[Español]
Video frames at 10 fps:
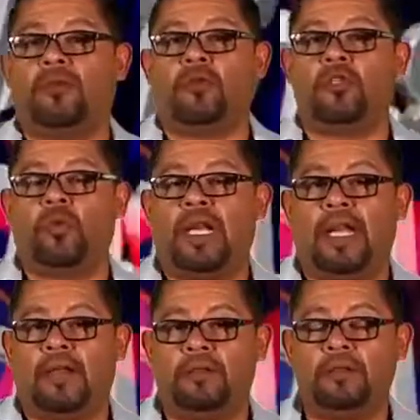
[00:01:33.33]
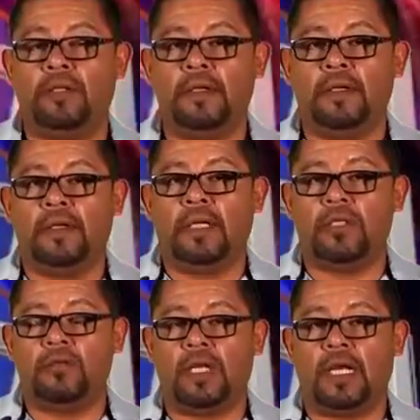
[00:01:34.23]
no nos duela, ¿no?
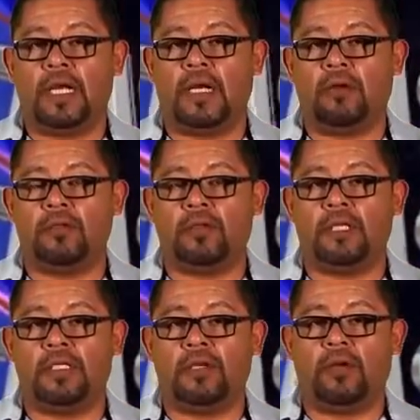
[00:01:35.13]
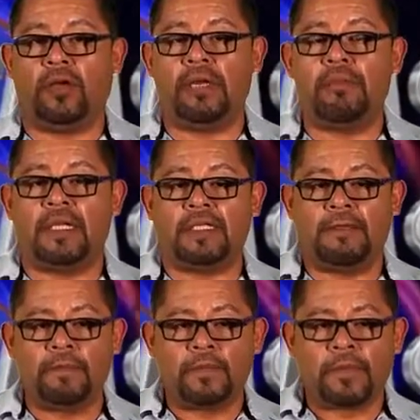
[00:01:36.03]
Es una cuestión de psicología
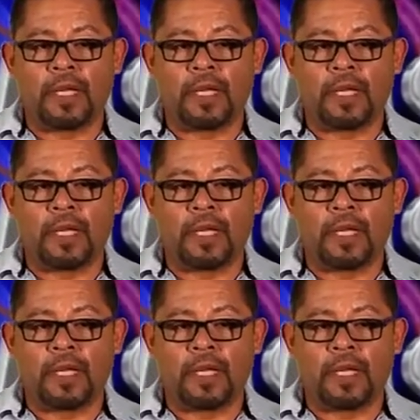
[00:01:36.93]
inversa.